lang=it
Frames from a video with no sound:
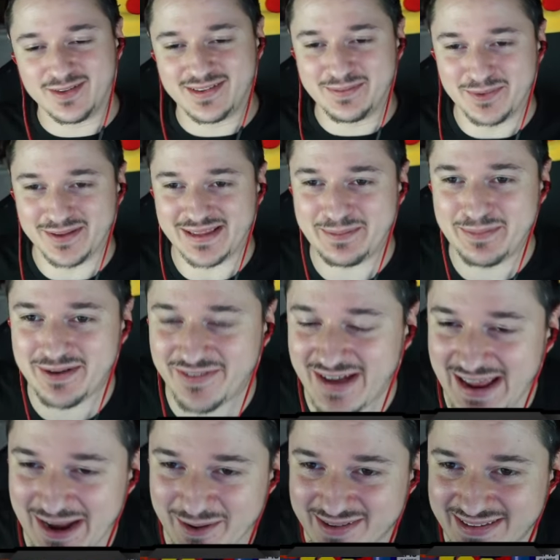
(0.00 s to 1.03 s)
non si potrebbe
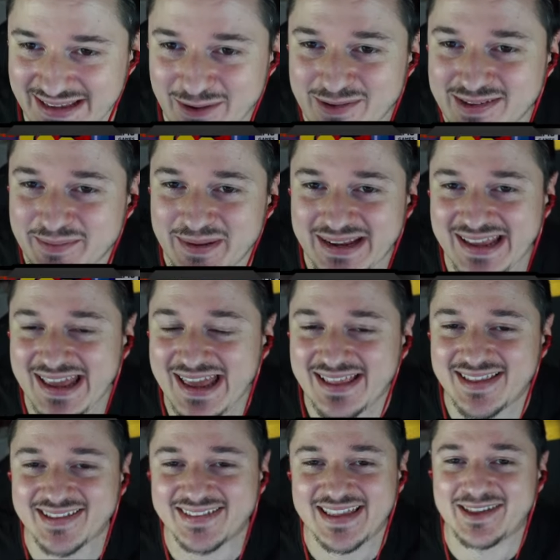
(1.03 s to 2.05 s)
fare questa cosa perché
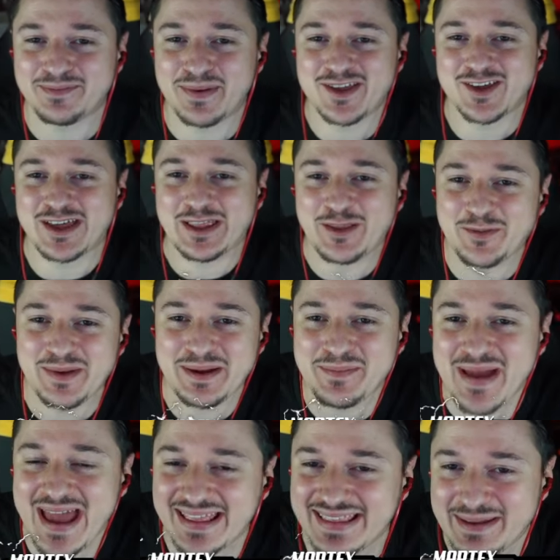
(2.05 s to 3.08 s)
ti stai spacciando per
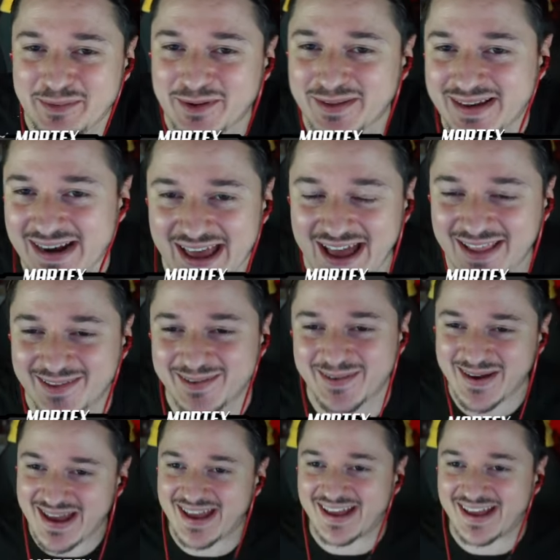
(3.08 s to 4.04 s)
me, tipo, tra l'altro,